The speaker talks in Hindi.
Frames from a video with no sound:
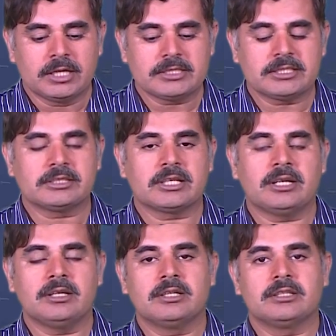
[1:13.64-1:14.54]
इसी
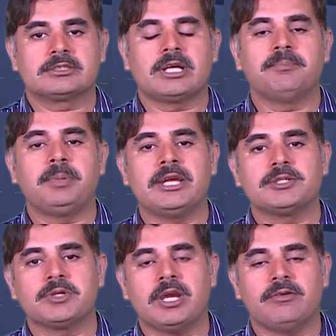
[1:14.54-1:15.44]
तरह सैम्पलिंग
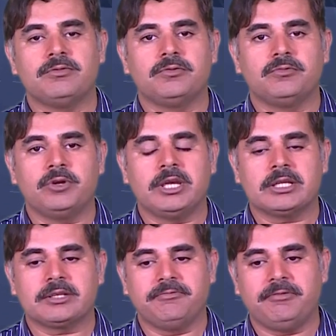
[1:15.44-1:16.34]
जो है वो
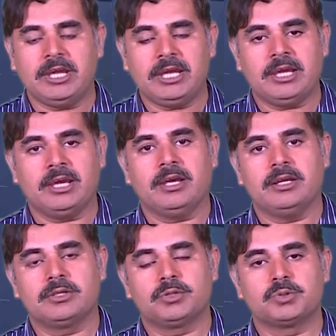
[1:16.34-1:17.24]
एक वे है
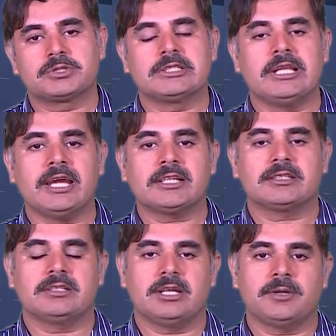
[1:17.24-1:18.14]
टू
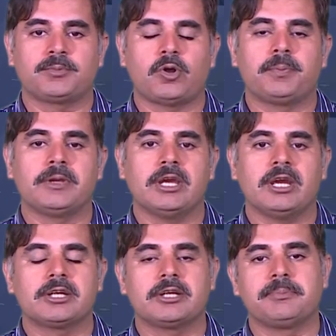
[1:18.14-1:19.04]
सेलेक्ट एन
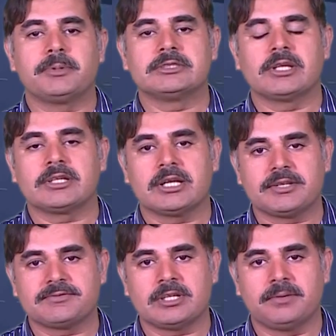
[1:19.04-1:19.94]
अप्रोप्रिएट
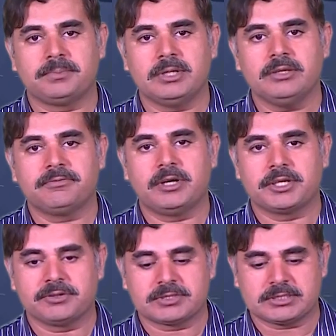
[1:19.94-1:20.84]
रिप्रेजेंटेटिव सैम्पल फॉर
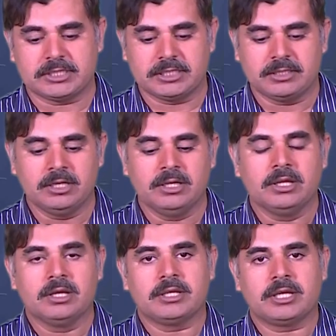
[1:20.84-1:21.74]
योर स्टडी
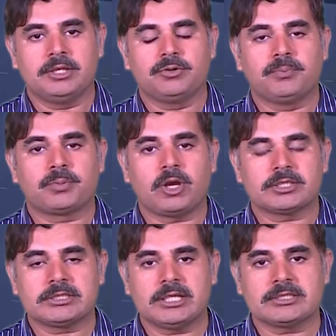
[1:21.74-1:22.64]
यानी कोई
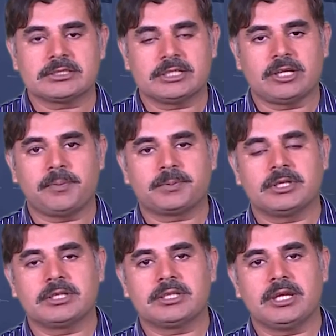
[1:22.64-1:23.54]
प्रोसेस अडॉप्ट
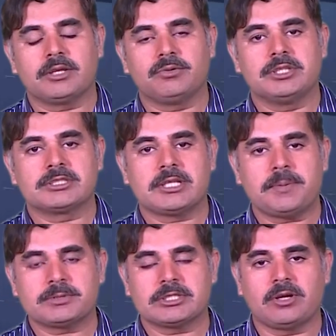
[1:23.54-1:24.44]
करके कोई
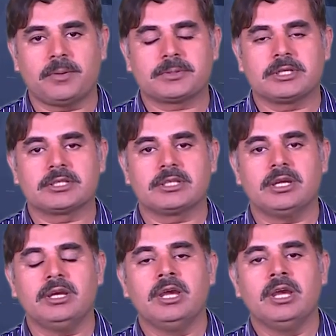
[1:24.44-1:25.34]
स्टेप्स अडॉप्ट करके